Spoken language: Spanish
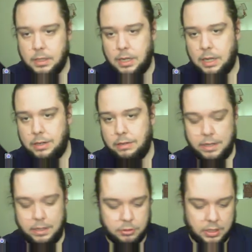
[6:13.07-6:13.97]
Ahora
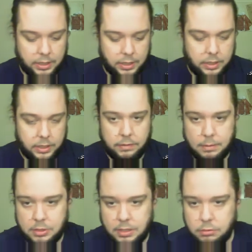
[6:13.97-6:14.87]
venimos aquí y
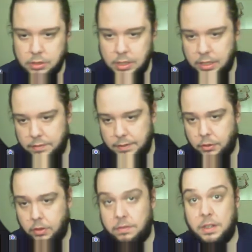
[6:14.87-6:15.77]
vamos a buscar el
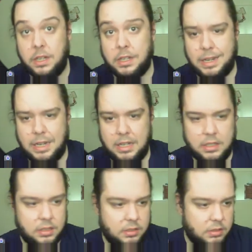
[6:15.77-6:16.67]
efecto definir
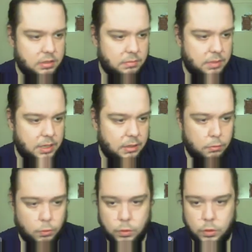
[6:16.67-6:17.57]
canales,
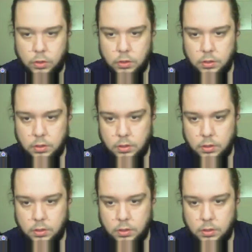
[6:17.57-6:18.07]
¿vale? 1,